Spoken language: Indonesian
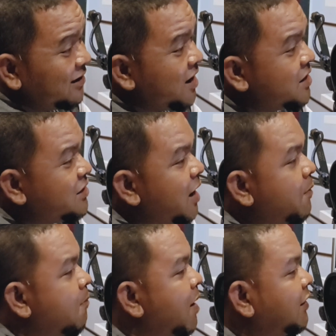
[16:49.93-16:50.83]
dan ia
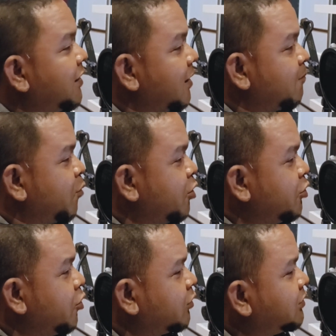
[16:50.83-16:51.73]
memandang
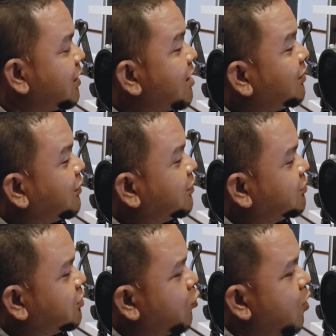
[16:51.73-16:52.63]
pondok dari
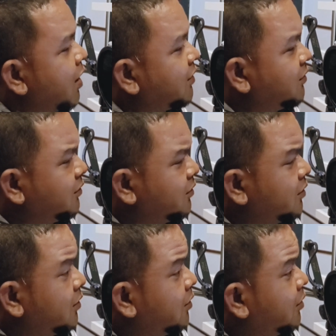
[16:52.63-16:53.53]
kejauhan.
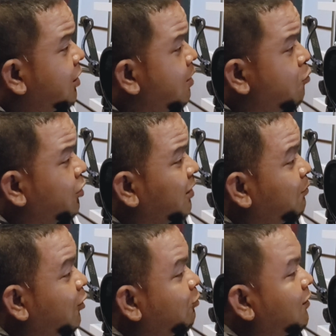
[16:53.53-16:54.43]
Mungkin
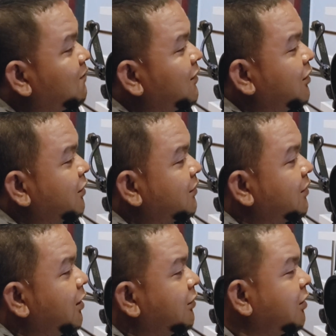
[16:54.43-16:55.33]
beliau berpikir
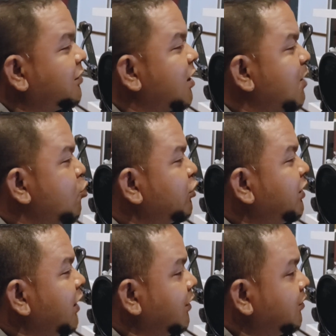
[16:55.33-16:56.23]
tentang
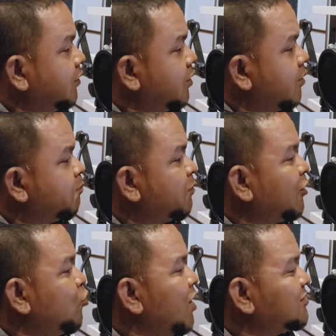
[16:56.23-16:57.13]
kemungkinan
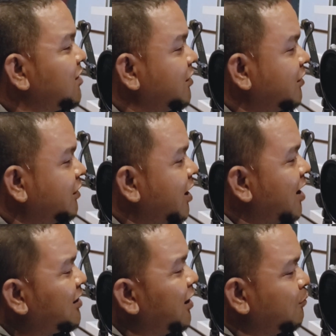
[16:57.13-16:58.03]
perluasan
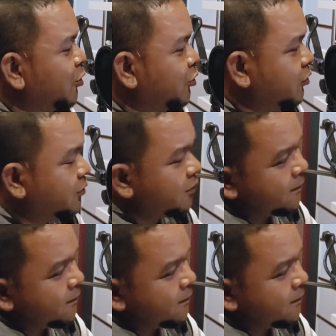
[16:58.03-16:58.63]
areal pondok.